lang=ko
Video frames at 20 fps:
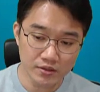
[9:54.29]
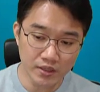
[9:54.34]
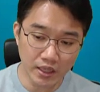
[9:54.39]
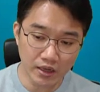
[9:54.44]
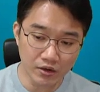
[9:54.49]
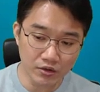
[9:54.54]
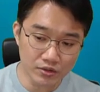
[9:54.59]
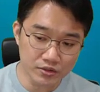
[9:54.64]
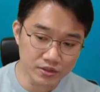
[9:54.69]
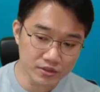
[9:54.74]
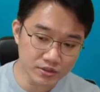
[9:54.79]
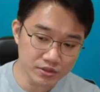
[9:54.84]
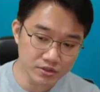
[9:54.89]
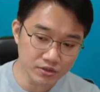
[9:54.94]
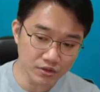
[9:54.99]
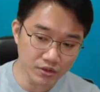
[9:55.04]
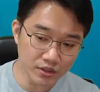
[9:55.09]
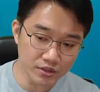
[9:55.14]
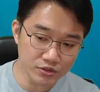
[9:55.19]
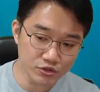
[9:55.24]
내가 어
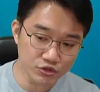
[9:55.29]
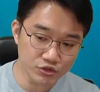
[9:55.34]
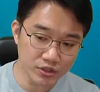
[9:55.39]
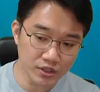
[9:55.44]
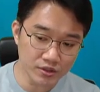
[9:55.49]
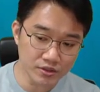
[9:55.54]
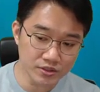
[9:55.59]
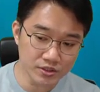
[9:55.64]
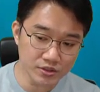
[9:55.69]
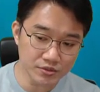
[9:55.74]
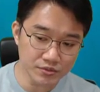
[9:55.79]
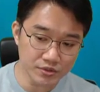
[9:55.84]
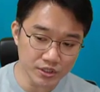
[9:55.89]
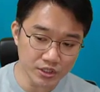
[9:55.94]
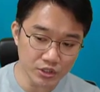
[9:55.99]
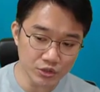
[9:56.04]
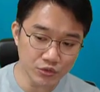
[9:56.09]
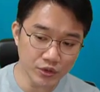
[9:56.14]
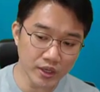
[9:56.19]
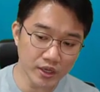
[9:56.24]
특정한 취약점을
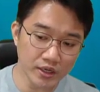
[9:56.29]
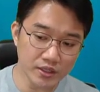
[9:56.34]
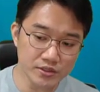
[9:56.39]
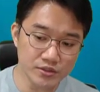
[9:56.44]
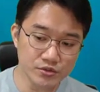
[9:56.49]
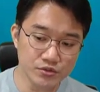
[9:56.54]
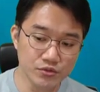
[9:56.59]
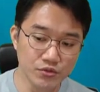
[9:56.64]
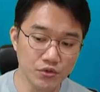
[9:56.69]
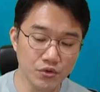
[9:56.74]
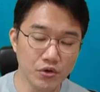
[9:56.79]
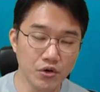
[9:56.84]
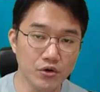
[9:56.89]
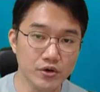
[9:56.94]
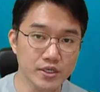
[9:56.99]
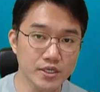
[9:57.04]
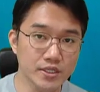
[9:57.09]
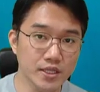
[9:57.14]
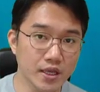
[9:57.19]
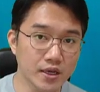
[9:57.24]
이용해 가지고
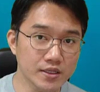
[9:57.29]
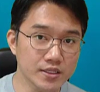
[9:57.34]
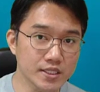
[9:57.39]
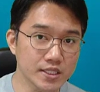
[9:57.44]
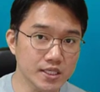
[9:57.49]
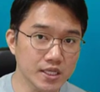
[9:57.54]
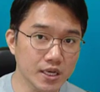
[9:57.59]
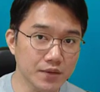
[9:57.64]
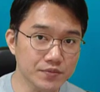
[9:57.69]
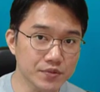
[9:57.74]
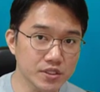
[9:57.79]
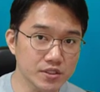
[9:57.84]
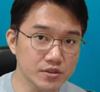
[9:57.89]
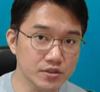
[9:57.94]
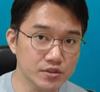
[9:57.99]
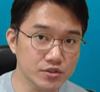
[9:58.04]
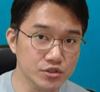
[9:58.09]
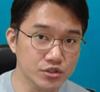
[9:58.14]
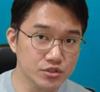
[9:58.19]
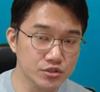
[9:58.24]
거기에 대한
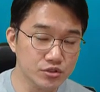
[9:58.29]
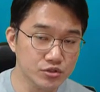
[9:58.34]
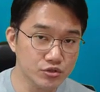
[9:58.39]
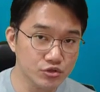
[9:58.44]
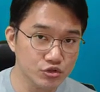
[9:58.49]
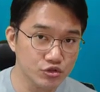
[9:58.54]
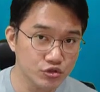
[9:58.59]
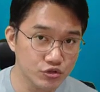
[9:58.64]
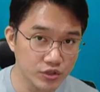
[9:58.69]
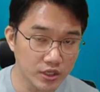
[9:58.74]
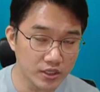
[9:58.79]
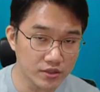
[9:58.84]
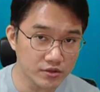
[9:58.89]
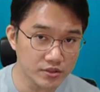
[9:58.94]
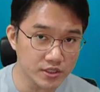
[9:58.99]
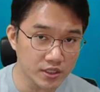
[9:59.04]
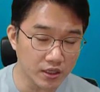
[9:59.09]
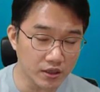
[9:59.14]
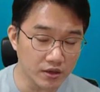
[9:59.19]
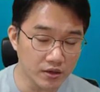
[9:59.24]
키값들을 추출을 하는
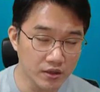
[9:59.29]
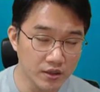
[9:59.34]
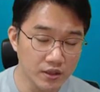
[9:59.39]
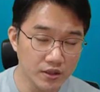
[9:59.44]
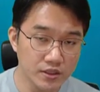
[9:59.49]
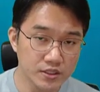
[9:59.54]
거잖아요